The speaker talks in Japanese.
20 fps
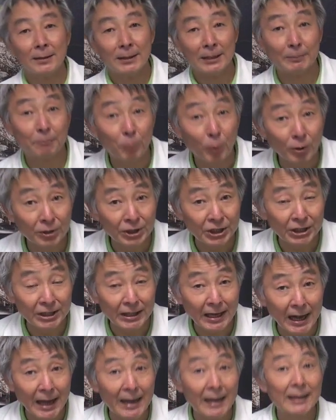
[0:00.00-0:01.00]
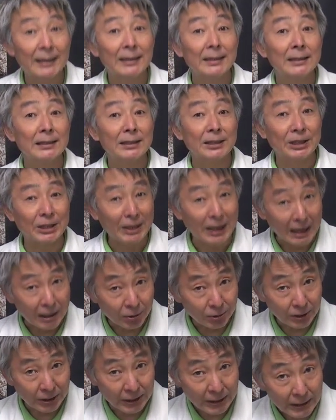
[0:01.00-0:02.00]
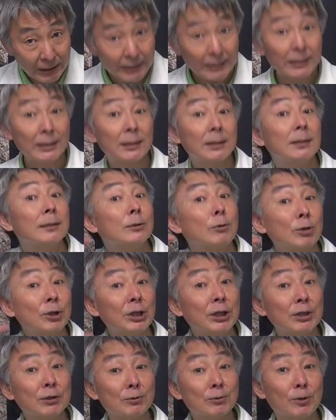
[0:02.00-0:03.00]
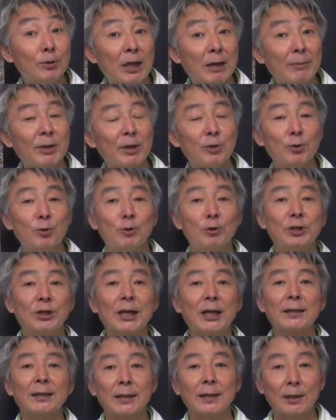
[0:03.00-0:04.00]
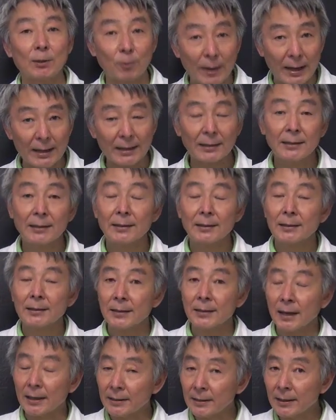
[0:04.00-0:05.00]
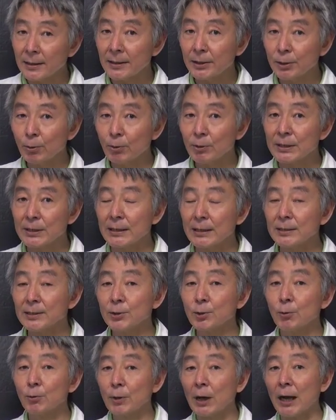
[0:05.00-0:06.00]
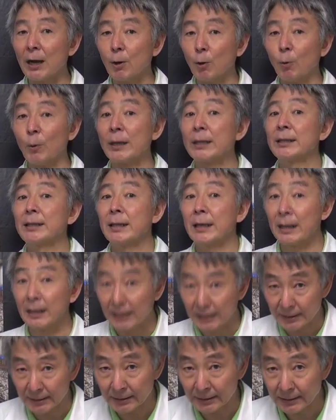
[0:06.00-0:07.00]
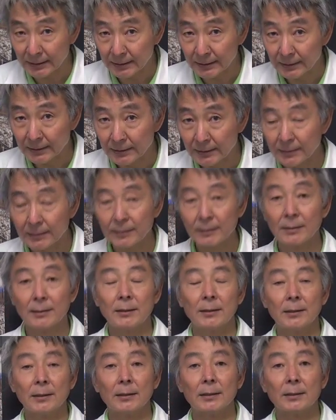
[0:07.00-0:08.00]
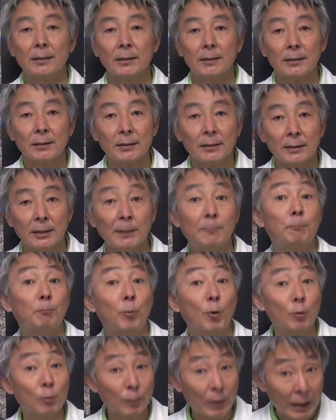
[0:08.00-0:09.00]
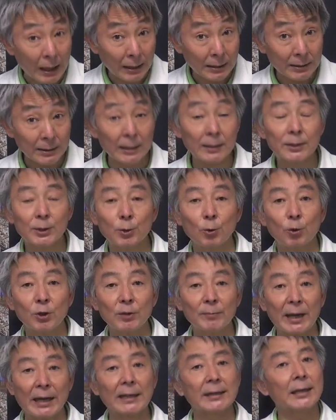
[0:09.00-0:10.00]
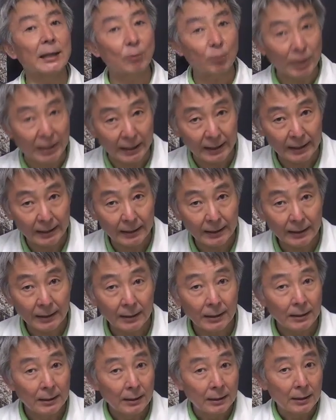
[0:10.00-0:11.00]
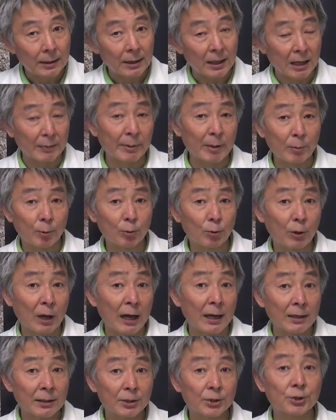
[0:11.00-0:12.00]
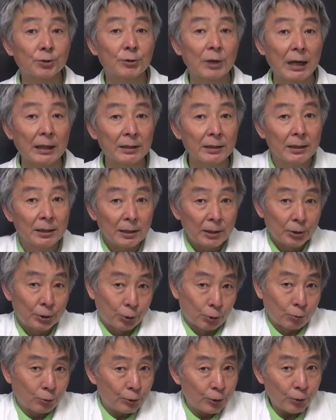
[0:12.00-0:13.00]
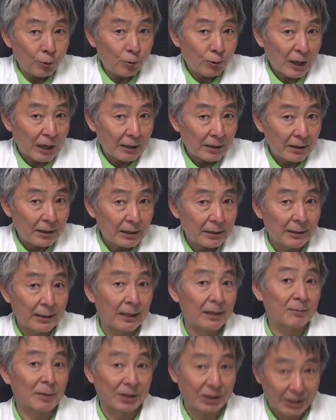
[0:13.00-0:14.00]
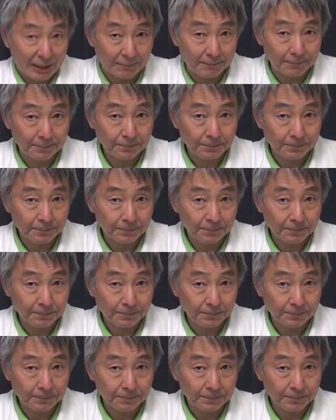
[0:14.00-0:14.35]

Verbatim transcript: 日本人が気軽に鶏肉を食べるようになったのは太平洋戦争が終わってからです日本は戦争に負けたので食べ物が少ない食糧難になりました